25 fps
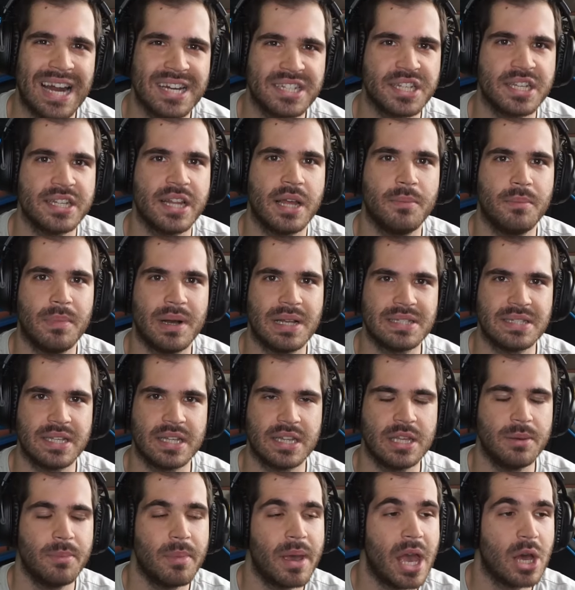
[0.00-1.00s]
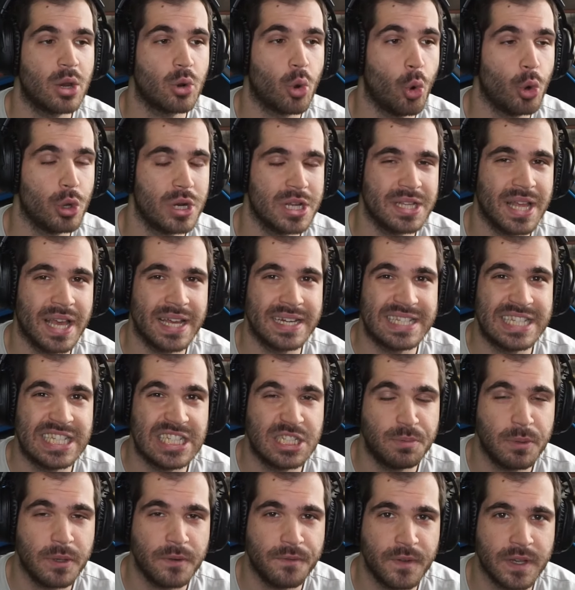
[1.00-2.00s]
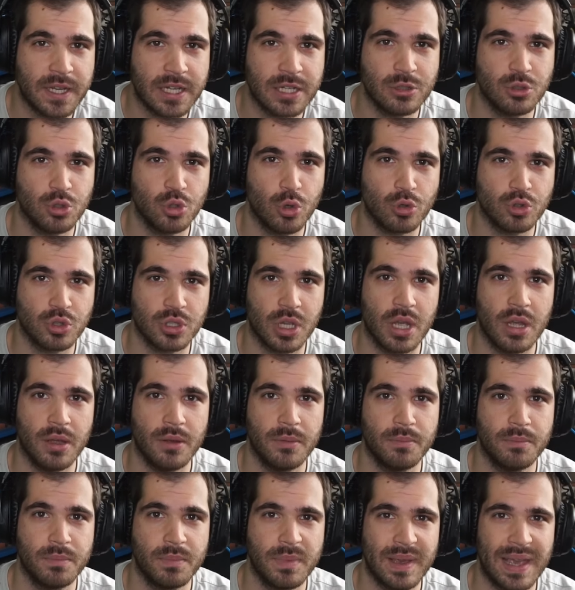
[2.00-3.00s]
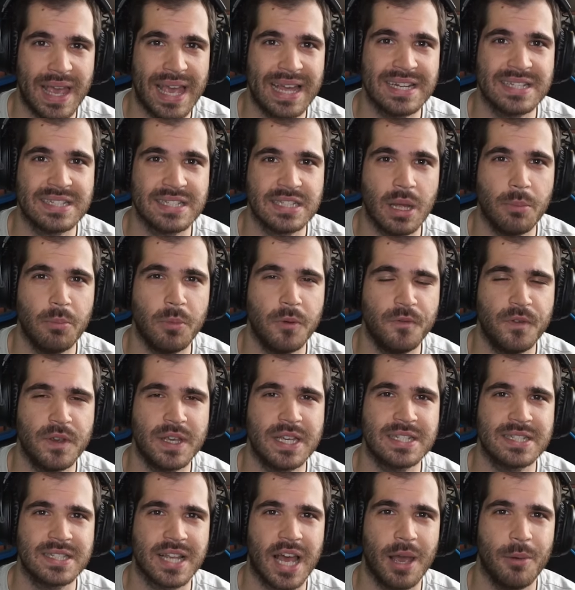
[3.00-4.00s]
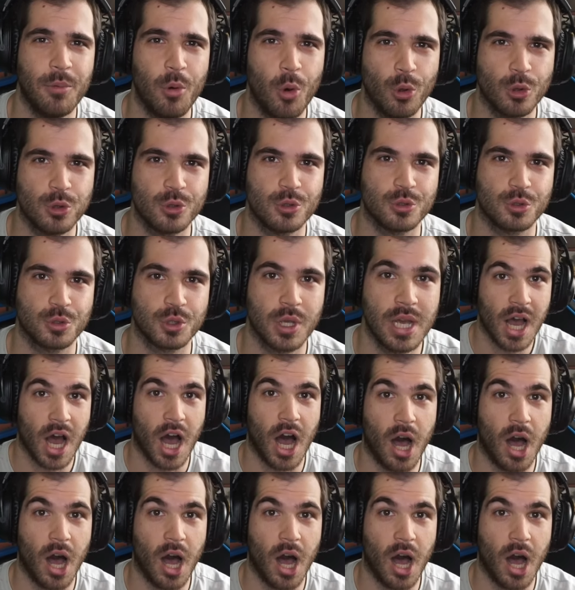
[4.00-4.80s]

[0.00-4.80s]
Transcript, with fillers: her şeyden bahsettim. Eğer oyuna dair hiçbir fikriniz yoksa en azından bir fikir sahibi oldunuz.